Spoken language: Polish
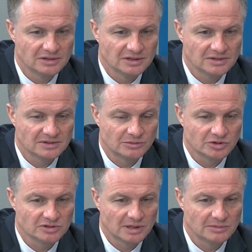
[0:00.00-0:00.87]
ze z
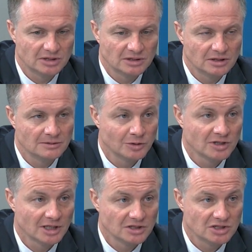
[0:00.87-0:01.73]
samorządami
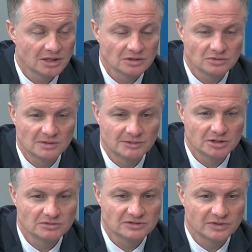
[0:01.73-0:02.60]
pogranicza, które
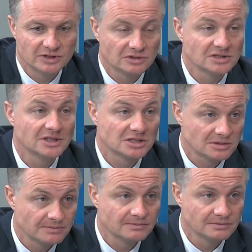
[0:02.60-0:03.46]
mają swoje, to jest
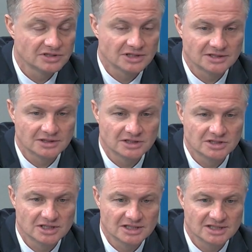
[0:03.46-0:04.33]
nasz
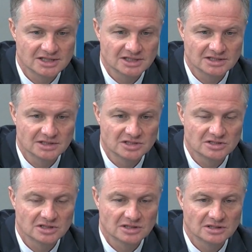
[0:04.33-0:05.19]
strategiczny, jeden ze
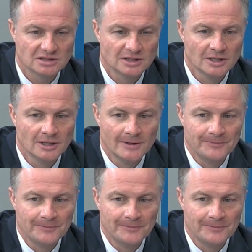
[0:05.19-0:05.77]
strategicznych mhm